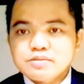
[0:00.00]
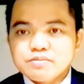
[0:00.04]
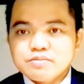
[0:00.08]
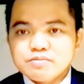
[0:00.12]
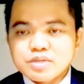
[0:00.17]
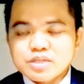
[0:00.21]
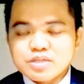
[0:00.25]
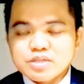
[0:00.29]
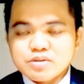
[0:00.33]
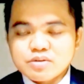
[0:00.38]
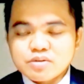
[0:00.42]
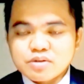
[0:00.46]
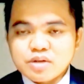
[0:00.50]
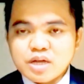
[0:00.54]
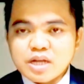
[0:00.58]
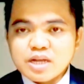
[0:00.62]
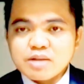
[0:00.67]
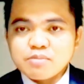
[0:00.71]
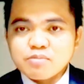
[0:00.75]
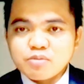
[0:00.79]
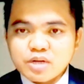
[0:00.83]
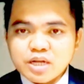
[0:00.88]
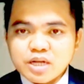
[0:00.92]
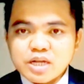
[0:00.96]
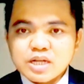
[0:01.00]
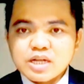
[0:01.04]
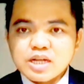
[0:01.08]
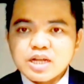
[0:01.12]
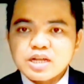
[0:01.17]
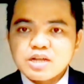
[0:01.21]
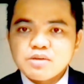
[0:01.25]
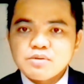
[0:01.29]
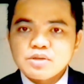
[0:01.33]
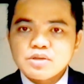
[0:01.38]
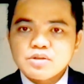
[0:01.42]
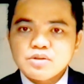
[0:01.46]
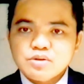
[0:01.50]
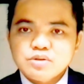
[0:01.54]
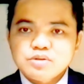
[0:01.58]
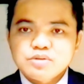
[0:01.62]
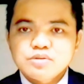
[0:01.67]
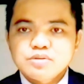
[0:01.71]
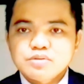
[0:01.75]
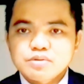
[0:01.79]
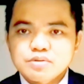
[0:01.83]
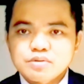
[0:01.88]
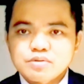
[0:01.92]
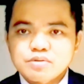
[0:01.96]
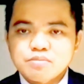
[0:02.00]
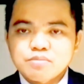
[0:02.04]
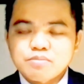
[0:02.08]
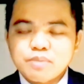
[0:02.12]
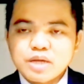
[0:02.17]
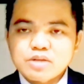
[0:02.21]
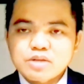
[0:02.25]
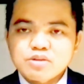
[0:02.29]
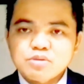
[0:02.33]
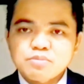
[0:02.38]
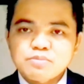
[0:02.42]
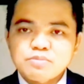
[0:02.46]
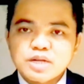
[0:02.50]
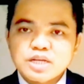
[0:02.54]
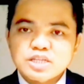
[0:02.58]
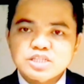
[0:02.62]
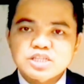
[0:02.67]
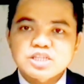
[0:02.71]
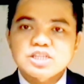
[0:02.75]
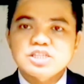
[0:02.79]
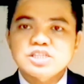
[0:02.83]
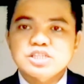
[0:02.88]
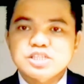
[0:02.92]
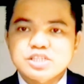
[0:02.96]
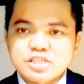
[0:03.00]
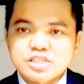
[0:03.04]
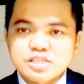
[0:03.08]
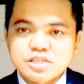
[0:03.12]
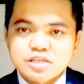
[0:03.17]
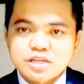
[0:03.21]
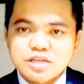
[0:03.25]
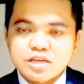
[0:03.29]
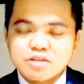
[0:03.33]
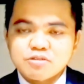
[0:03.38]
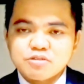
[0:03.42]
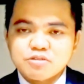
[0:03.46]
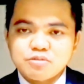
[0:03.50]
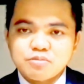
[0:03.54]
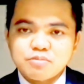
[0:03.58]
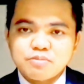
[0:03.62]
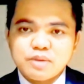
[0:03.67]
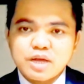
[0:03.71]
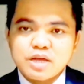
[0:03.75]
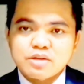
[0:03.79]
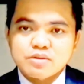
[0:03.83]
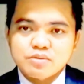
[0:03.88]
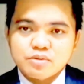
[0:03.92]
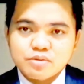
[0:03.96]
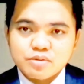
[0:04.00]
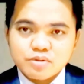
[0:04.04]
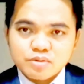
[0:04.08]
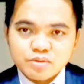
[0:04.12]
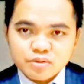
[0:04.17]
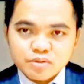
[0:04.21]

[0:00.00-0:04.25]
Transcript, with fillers: medyo alam ko na ang gagawin ko kung paano i-process at kung paano